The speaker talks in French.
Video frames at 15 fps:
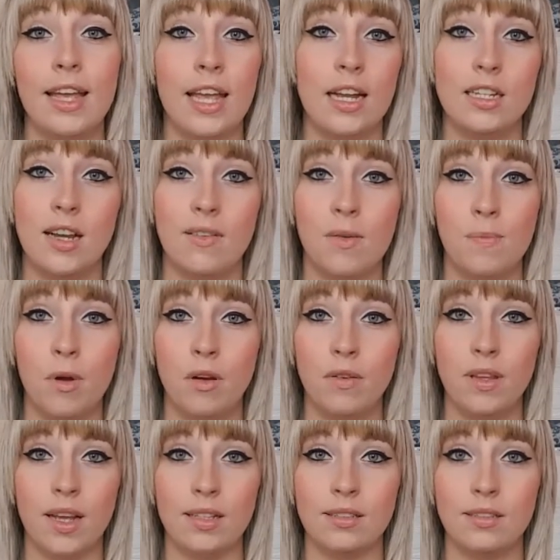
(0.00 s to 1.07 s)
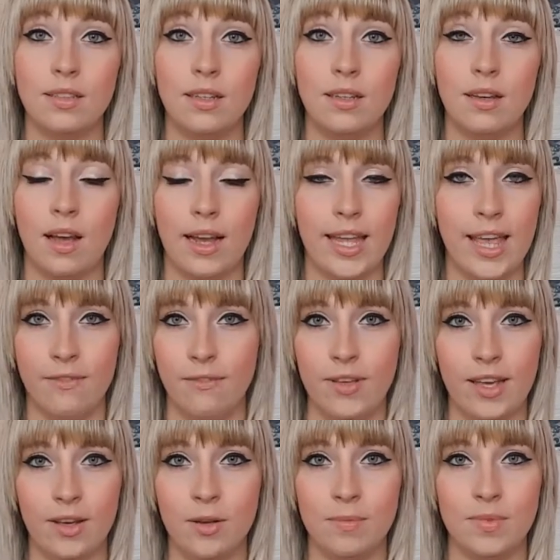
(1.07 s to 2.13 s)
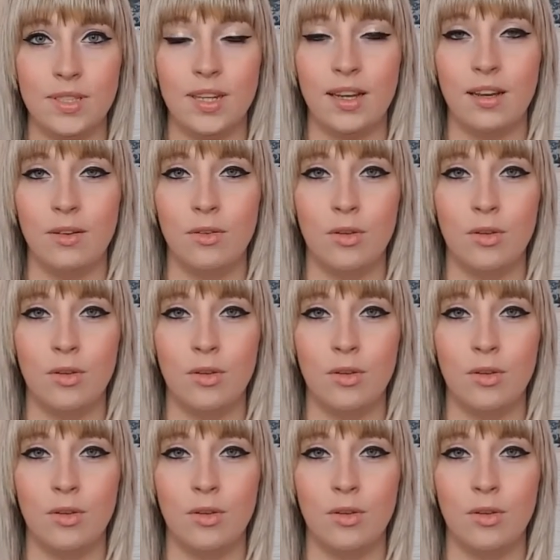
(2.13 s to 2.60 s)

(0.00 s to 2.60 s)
et que j'avais pas envie de rester à rien faire comme ça,